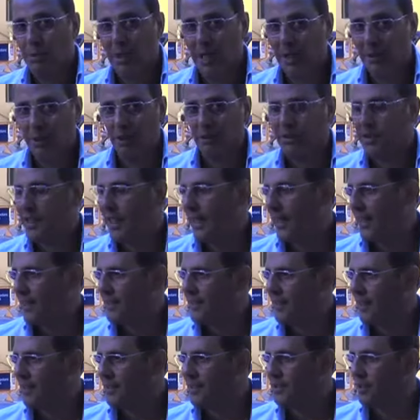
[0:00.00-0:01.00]
una
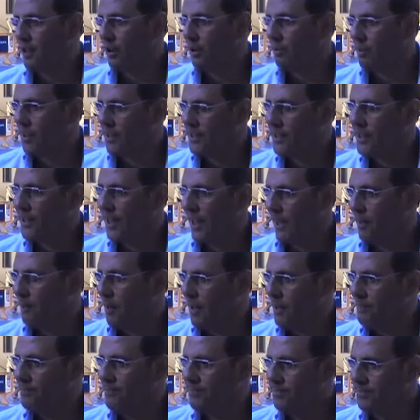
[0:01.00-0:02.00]
nottata insomma,
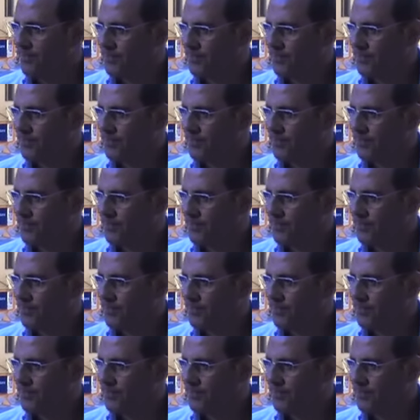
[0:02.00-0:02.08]
insieme.